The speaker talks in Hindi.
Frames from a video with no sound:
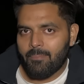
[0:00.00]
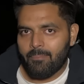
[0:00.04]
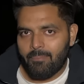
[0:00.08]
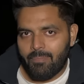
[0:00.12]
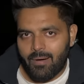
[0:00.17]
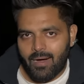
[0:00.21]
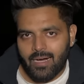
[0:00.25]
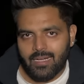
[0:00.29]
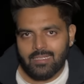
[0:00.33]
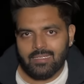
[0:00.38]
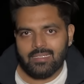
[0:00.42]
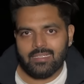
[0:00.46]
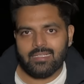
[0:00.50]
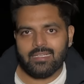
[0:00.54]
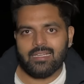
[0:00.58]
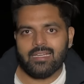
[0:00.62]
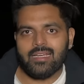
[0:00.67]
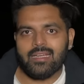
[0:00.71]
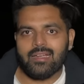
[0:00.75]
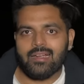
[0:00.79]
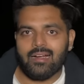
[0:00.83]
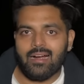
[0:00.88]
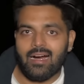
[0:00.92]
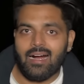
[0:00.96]
बांध के
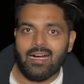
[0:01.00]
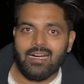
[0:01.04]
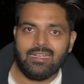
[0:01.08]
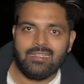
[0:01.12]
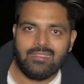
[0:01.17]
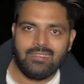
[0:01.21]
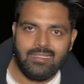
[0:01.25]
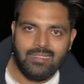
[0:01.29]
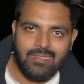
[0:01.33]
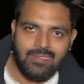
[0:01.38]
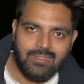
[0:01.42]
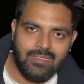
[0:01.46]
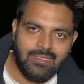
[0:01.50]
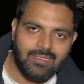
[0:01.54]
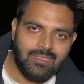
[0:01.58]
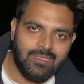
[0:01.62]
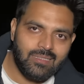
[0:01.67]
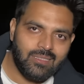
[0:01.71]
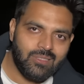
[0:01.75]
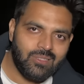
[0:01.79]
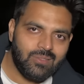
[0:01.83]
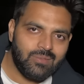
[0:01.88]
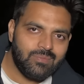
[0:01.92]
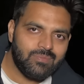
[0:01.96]
काट दिया जाता
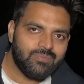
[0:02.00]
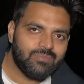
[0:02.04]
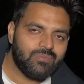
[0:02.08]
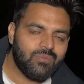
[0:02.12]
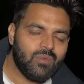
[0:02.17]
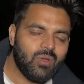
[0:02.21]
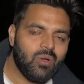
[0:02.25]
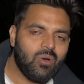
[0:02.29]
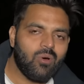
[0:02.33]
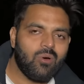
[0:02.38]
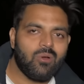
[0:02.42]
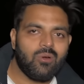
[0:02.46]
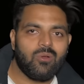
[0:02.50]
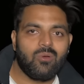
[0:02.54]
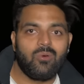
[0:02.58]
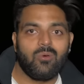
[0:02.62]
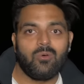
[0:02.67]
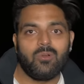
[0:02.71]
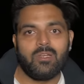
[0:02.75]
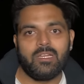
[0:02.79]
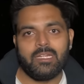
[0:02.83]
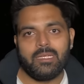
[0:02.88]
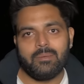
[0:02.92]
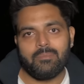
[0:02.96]
था और
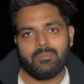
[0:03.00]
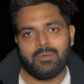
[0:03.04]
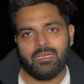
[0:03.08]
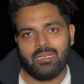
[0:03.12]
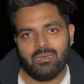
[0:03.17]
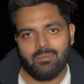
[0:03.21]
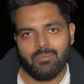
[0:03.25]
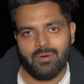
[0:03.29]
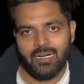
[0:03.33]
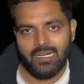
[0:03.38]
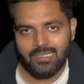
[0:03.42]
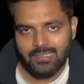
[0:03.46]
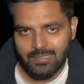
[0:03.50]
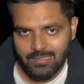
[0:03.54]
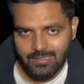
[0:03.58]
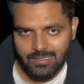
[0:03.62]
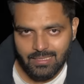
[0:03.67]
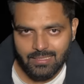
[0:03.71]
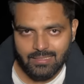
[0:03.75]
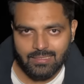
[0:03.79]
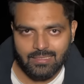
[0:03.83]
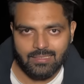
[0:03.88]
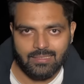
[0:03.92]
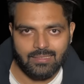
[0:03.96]
गोली भी मार दी
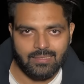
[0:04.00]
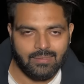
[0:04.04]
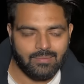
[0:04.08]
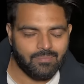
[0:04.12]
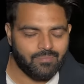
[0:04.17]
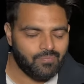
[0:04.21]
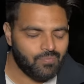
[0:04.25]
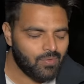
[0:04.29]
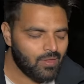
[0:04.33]
जाती थी